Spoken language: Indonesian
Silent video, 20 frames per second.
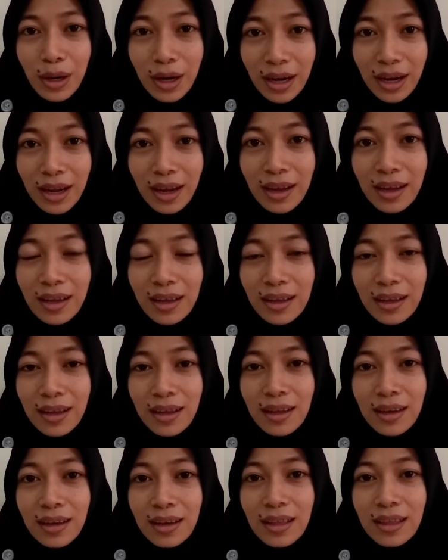re
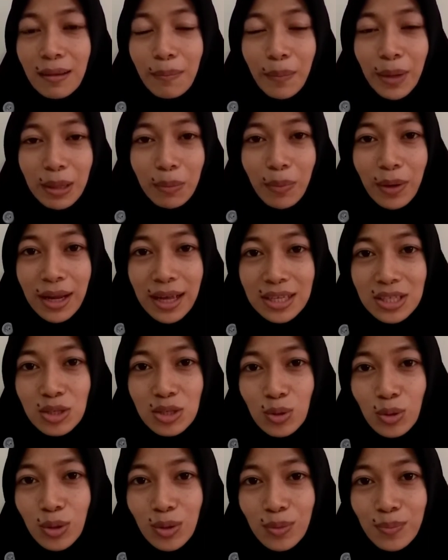di tempat
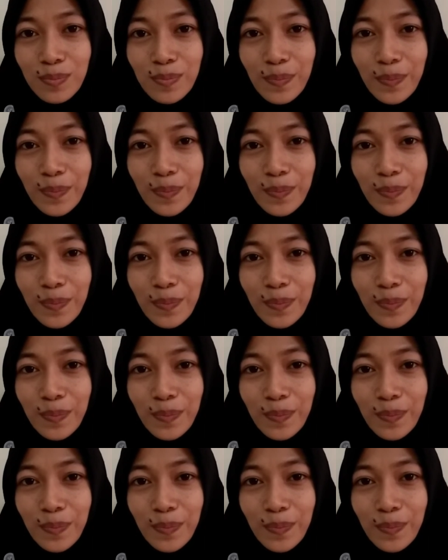pelacur